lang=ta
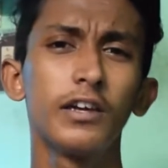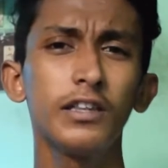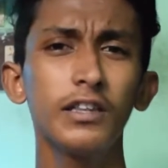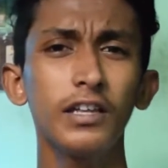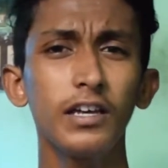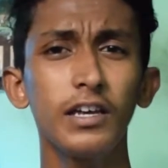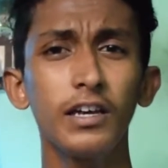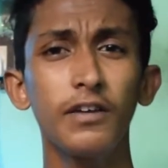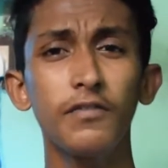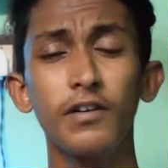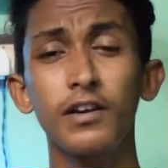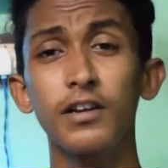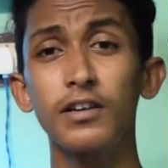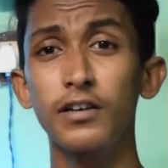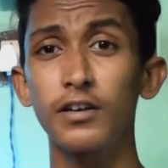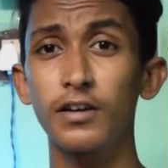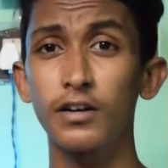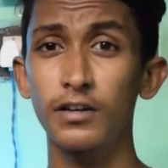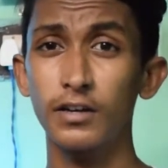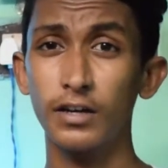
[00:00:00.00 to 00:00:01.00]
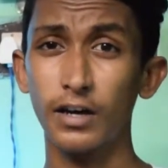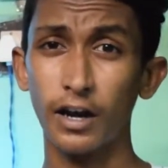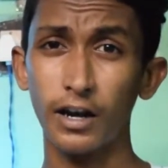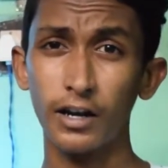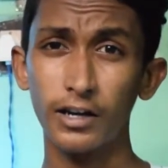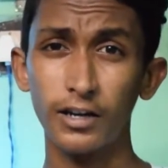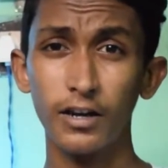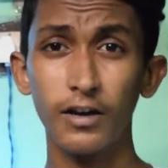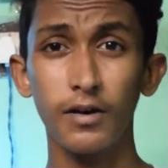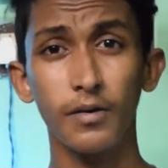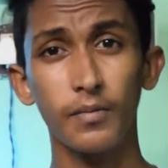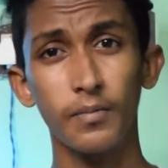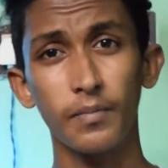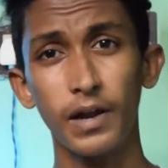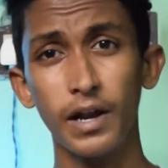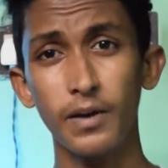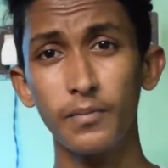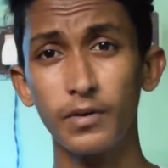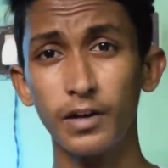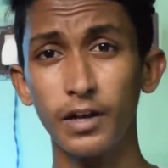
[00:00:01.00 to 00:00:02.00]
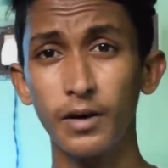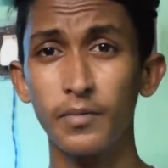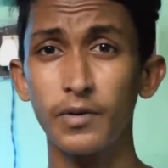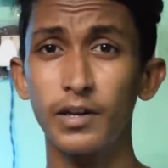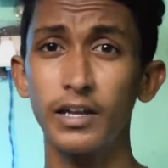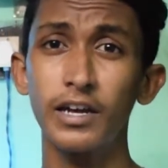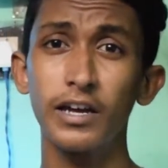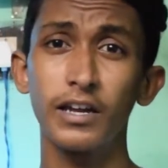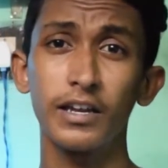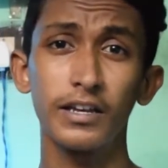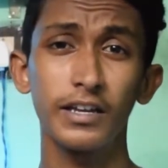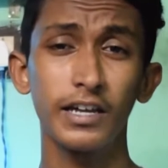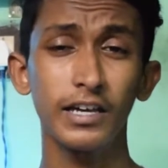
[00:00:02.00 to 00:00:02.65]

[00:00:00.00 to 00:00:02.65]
இந்த ஈவெண்ட் கரெக்டாக பிளான் பண்ண மாதிரியே